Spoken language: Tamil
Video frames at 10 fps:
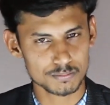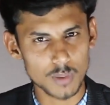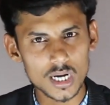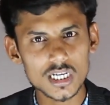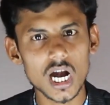
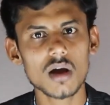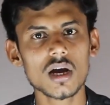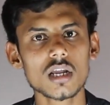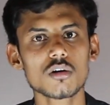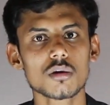
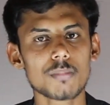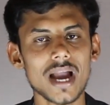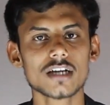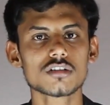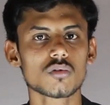பக்காவான ஒரு
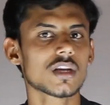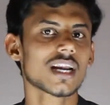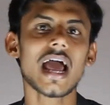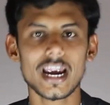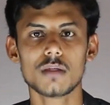பேங்க்னு
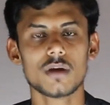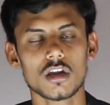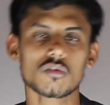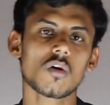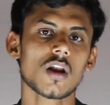சொன்னீங்கன்னா
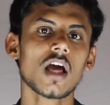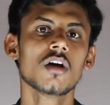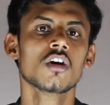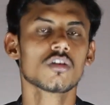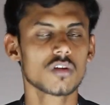ஐடிபிஐ சொல்லலாம்
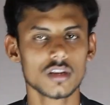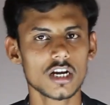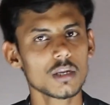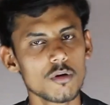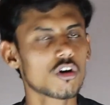ஸோ இது
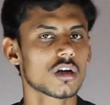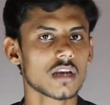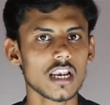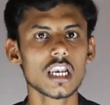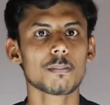ரெண்டுமே ஒரு
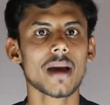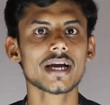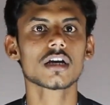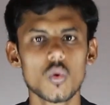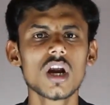நல்ல
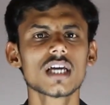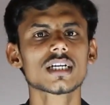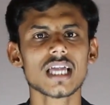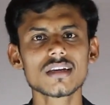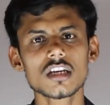பேங்க்
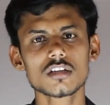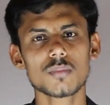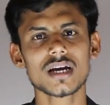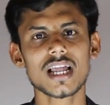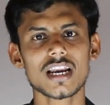உங்களுக்கு நேஷனல்
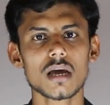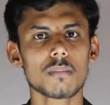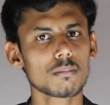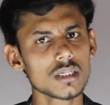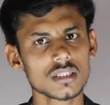பேங்க்னா என்ன
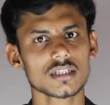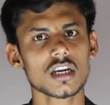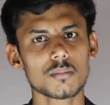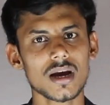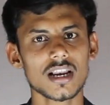பப்ளிக்
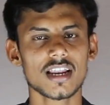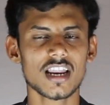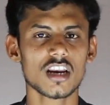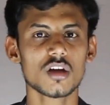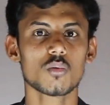செக்டர் பேங்க்னா
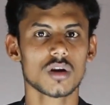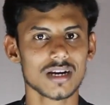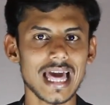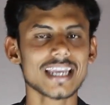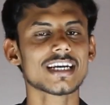என்னன்னு ஒரு
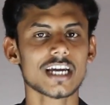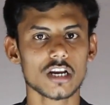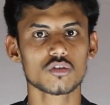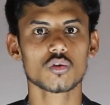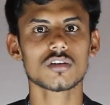கிளாரிட்டி
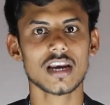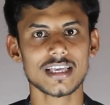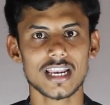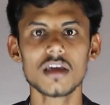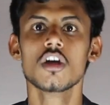கிடச்சிருக்கும்னு
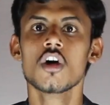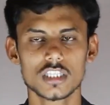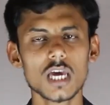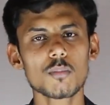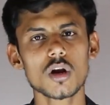நினைக்கிறேன்
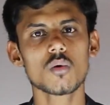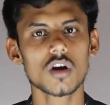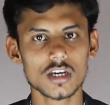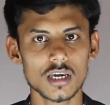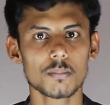இதே போல்
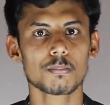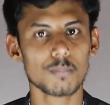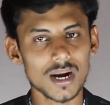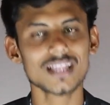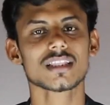உங்களுக்கு
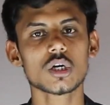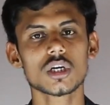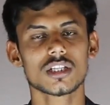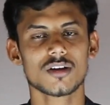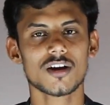பல
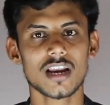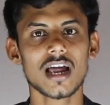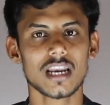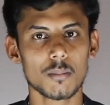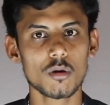தகவல் தேவைன்னா
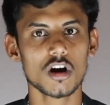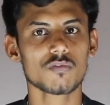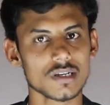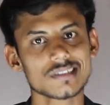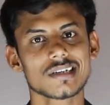நம்மளோட
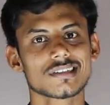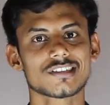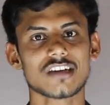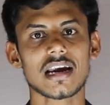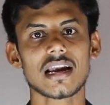ஃபஸ்ட்
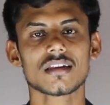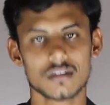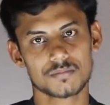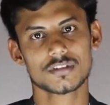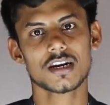ஜங்ஷன் சேனலை
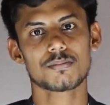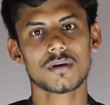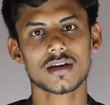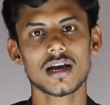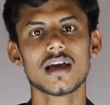சப்ஸ்கிரைப்
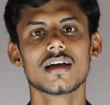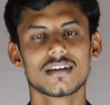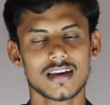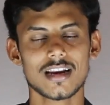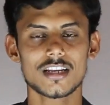பண்ணுங்கள்
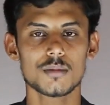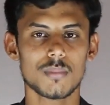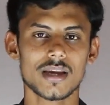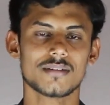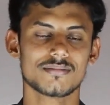நன்றி
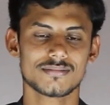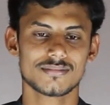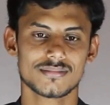பாய்